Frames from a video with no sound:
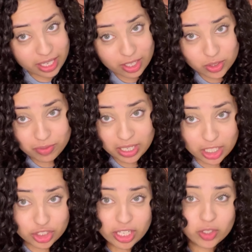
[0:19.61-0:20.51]
Resolvi
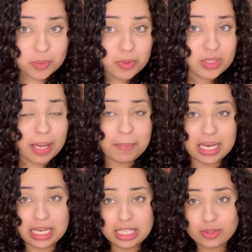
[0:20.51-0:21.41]
cachear os meus
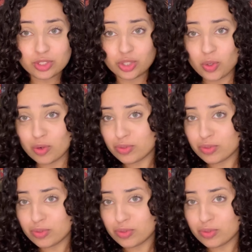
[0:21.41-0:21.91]
cabelinhos de novo.